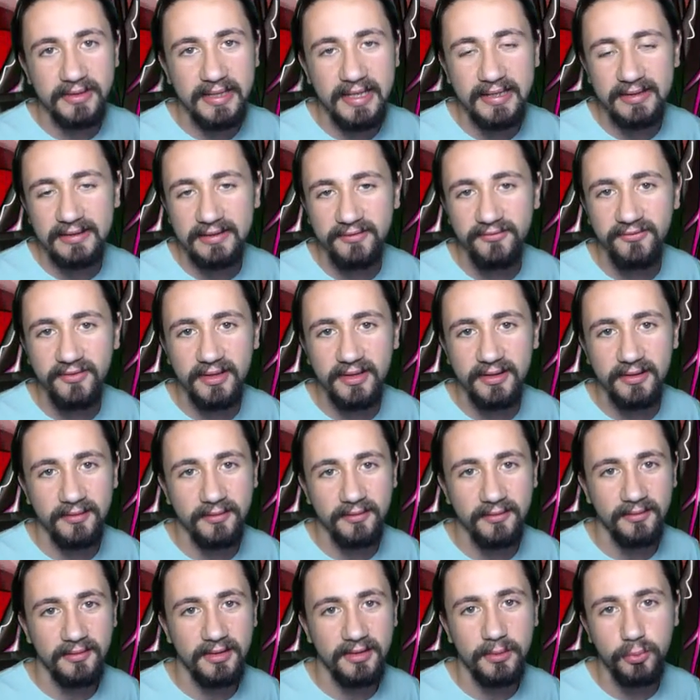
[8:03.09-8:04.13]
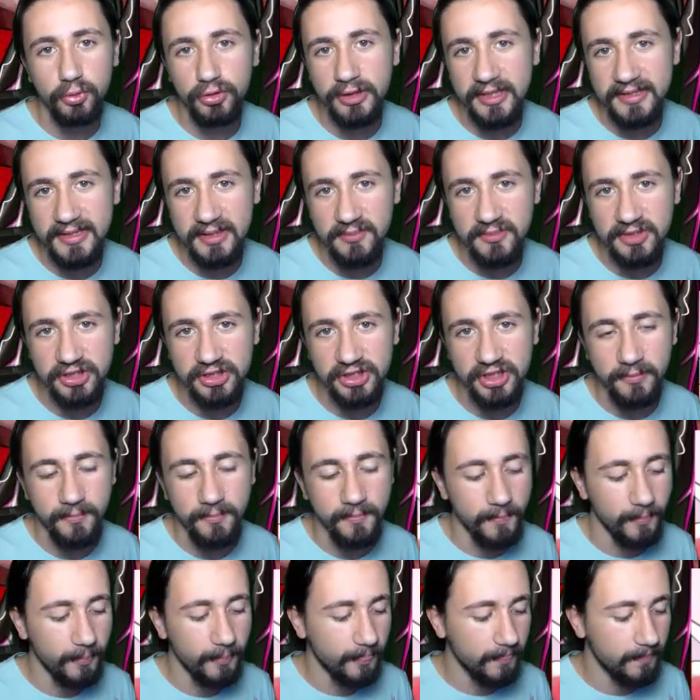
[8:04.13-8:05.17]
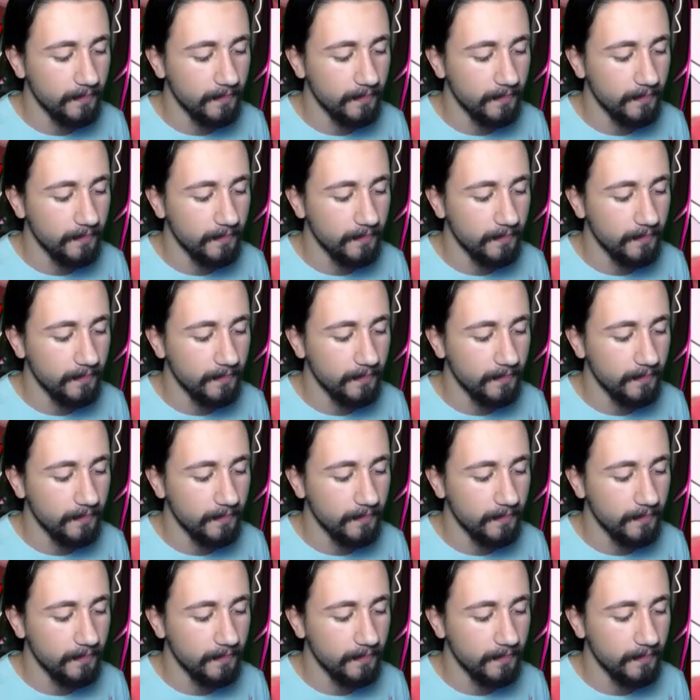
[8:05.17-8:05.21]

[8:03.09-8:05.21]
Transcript: teklifi kabul edemeyeceğim.